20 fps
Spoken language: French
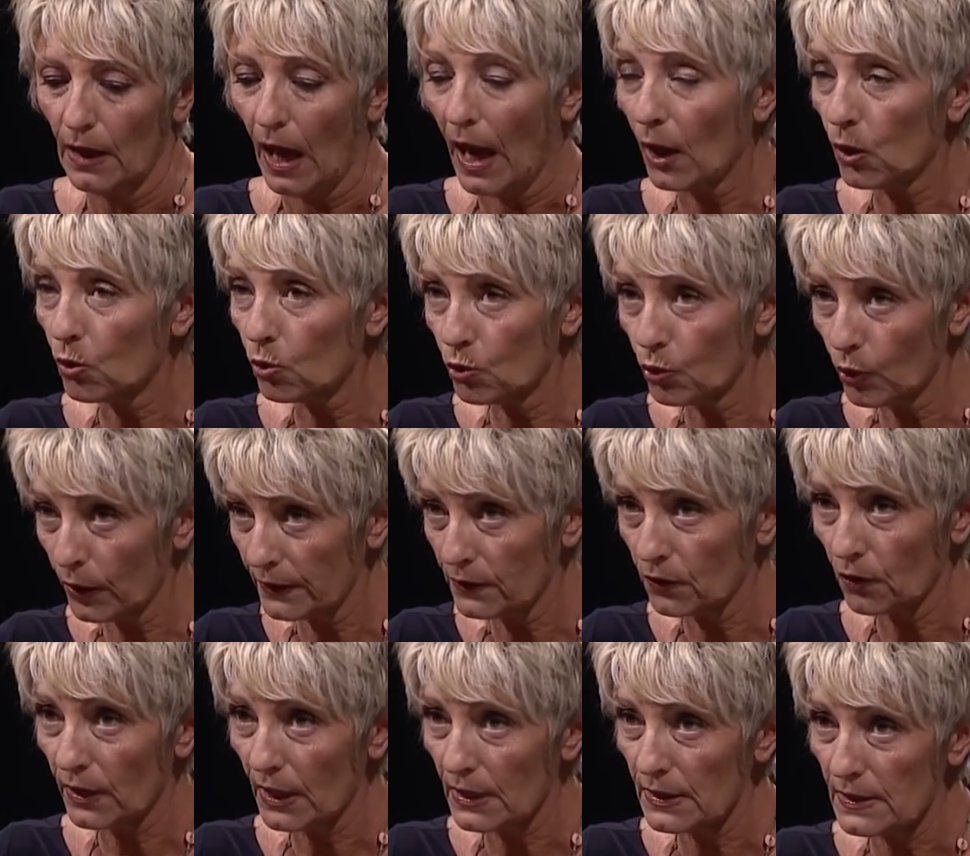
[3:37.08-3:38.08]
Un concours est
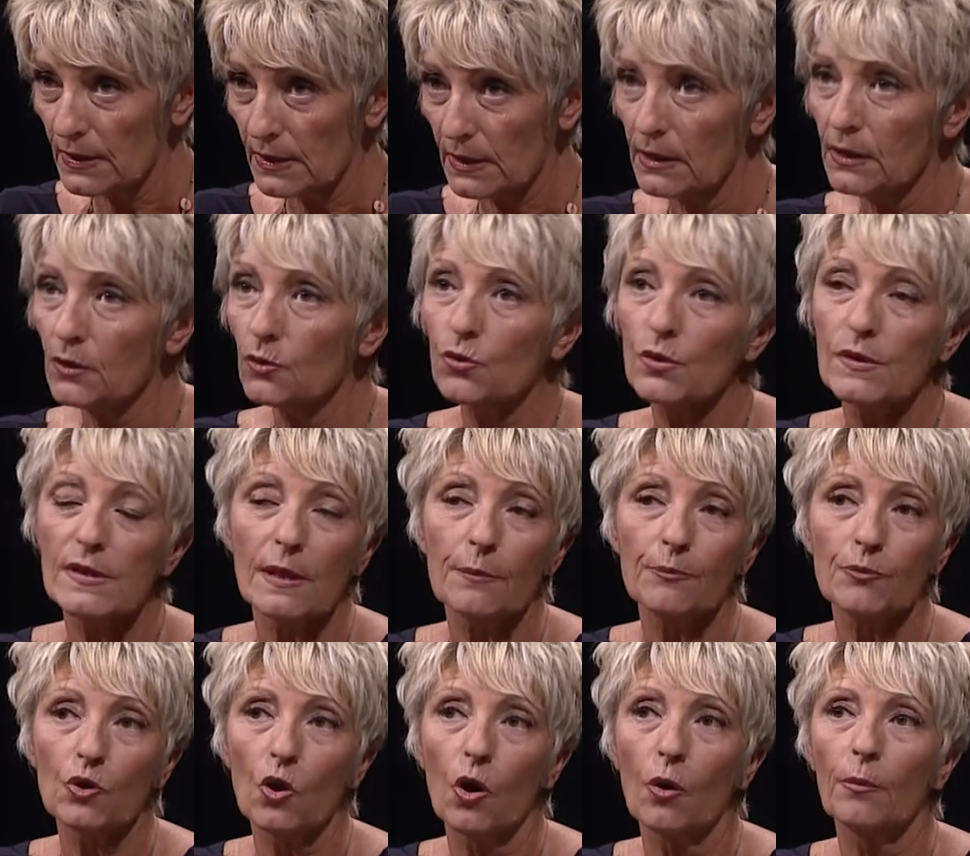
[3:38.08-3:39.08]
organisé de
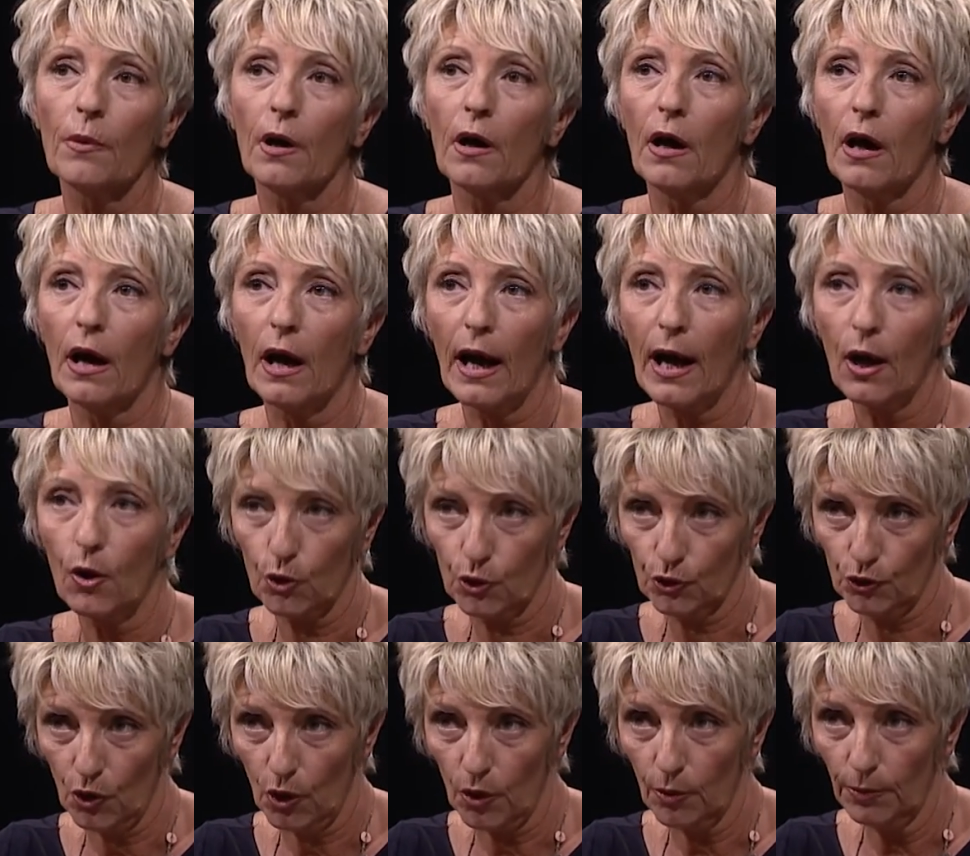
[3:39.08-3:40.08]
septembre à
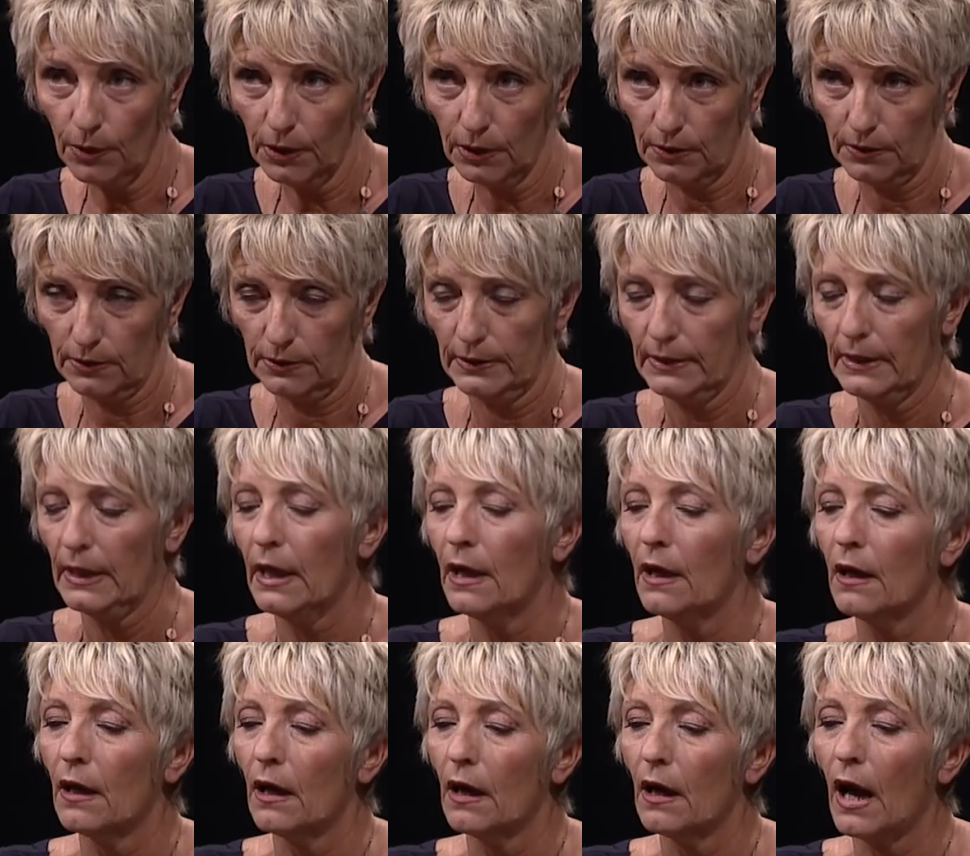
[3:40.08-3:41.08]
octobre. Mhm.
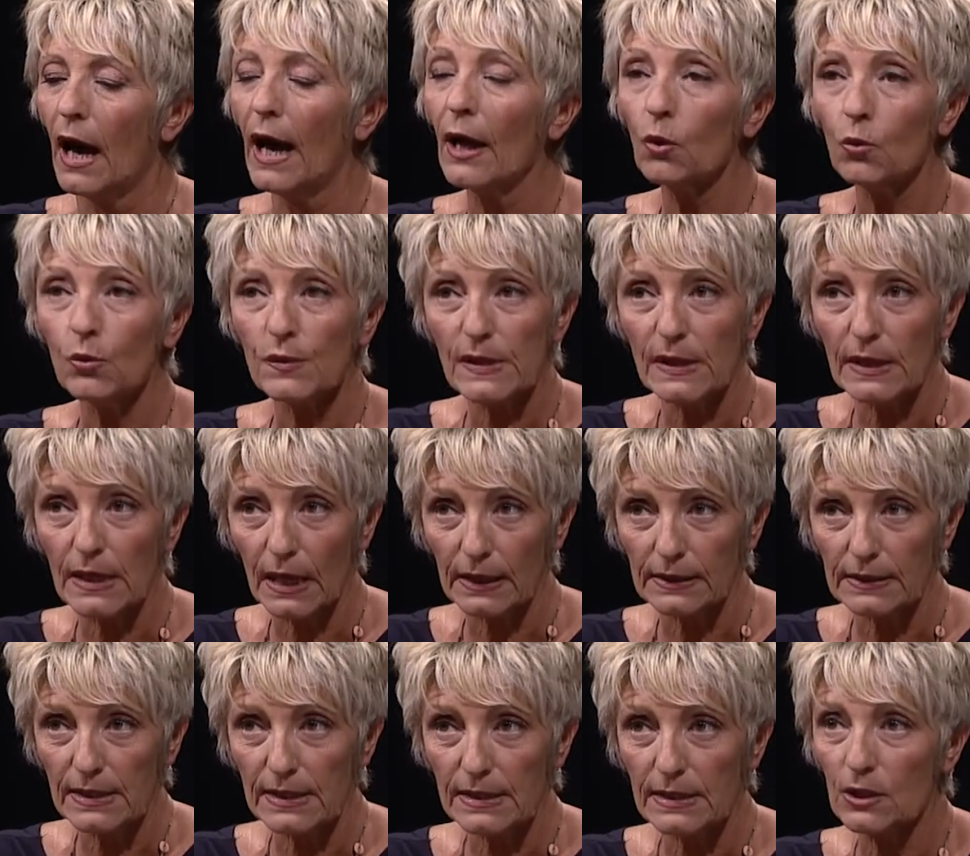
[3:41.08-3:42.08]
Un conseiller
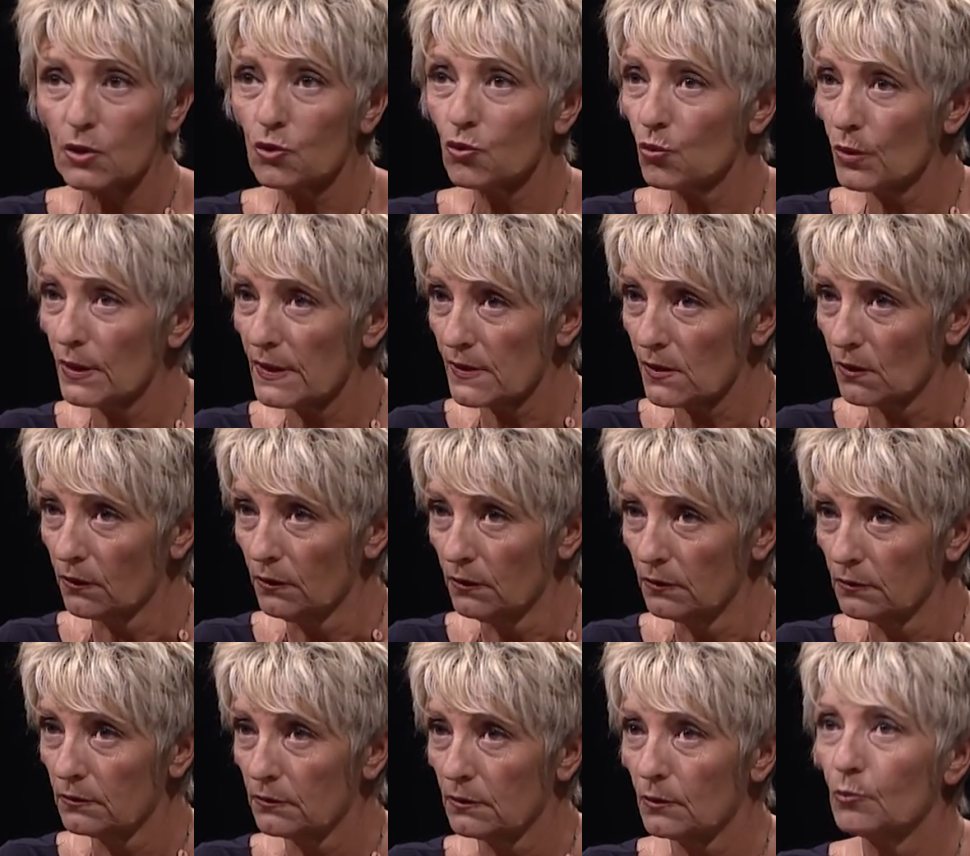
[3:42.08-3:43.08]
artistique tous les ans
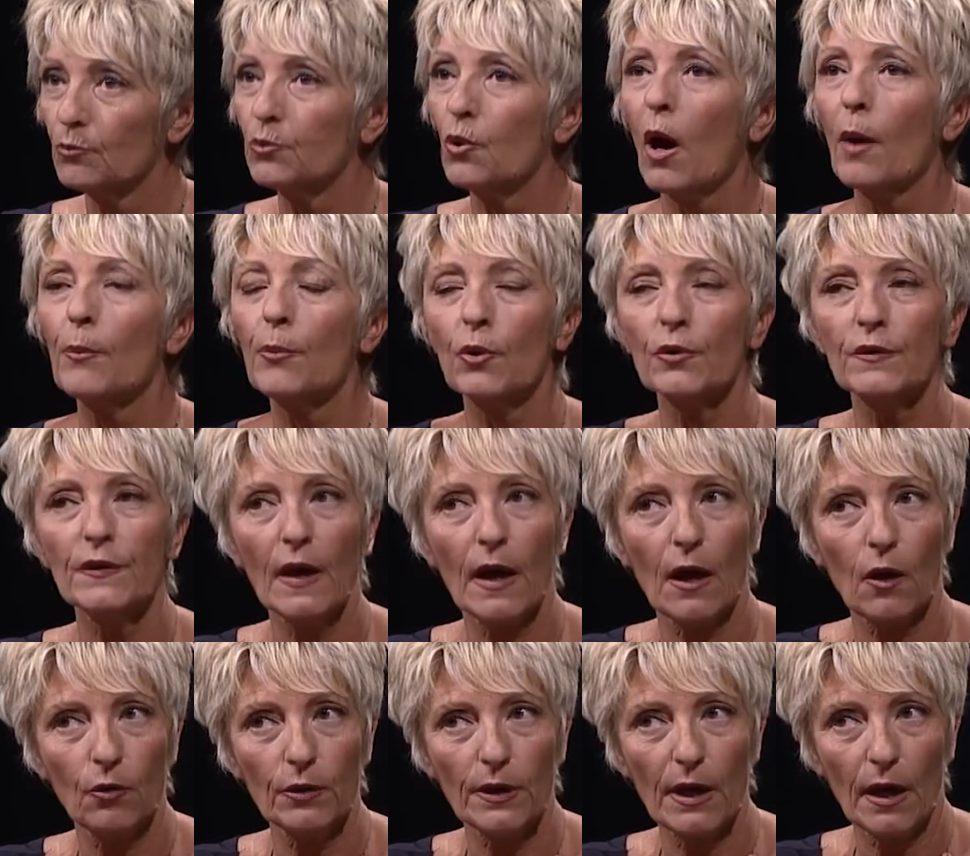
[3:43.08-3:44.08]
pour apporter
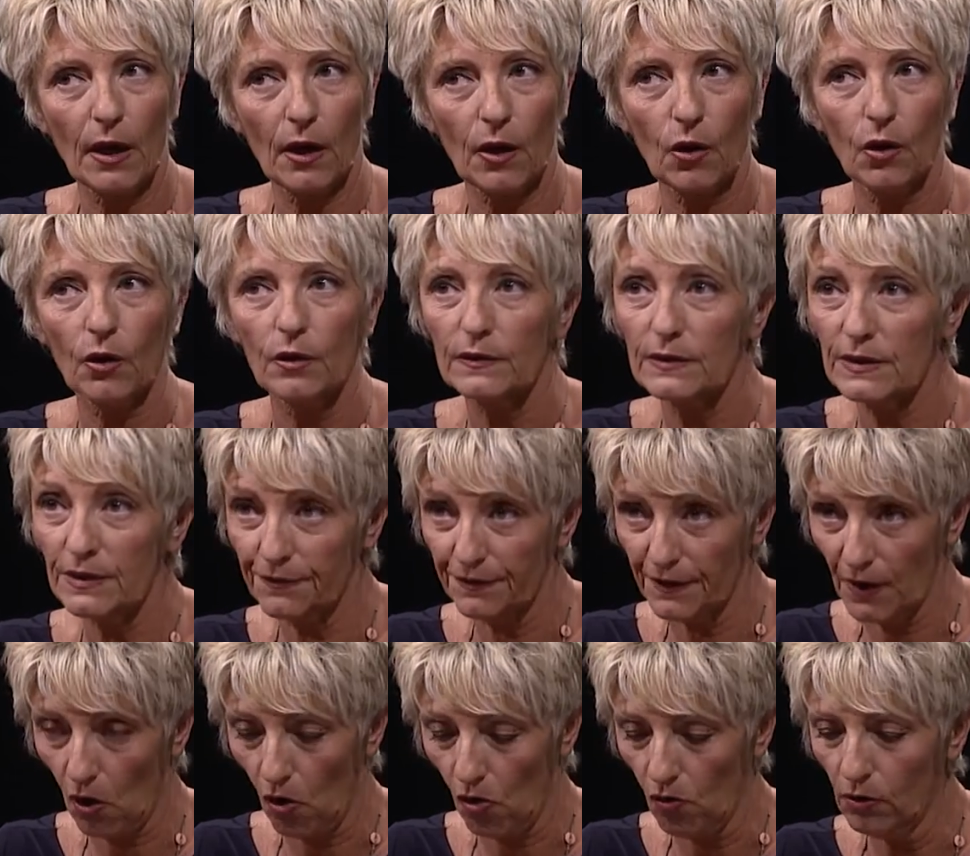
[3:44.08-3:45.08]
un regard
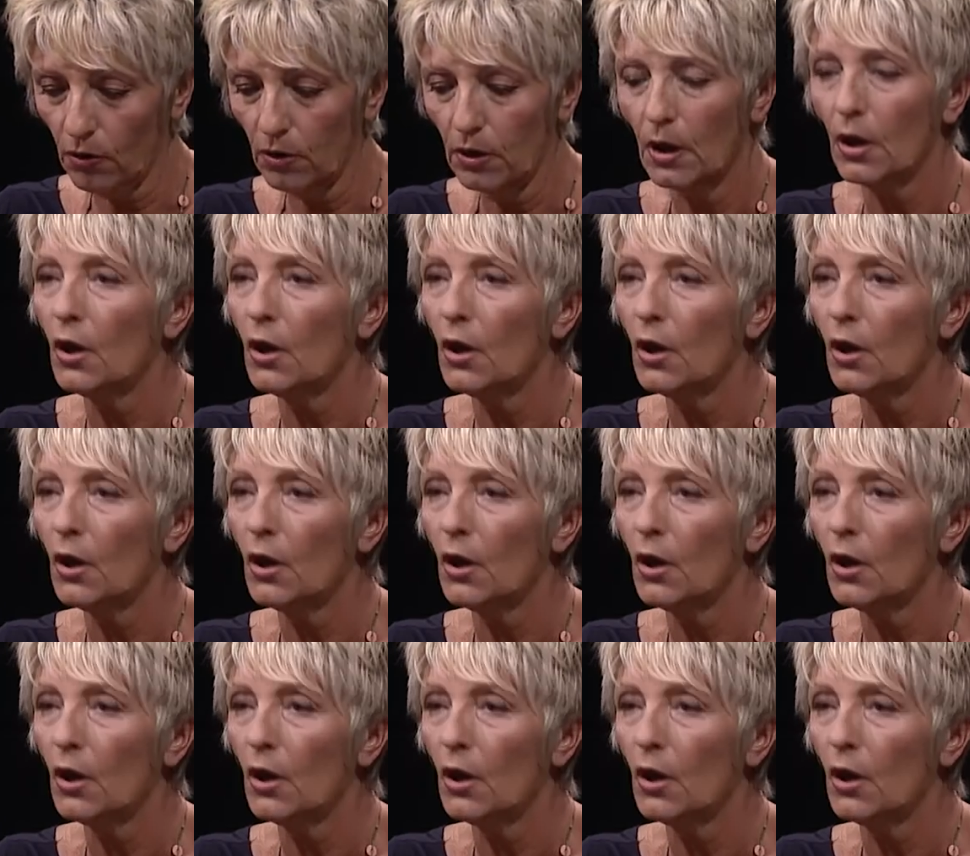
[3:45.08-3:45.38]
différent,